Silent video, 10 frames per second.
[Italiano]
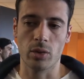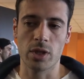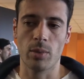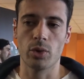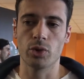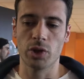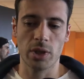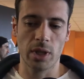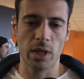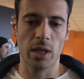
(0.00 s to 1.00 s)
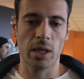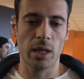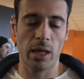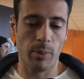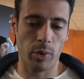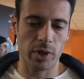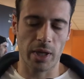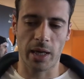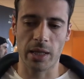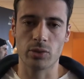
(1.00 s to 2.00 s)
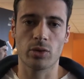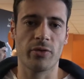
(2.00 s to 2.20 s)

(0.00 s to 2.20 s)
non siamo riusciti né a portare a casa un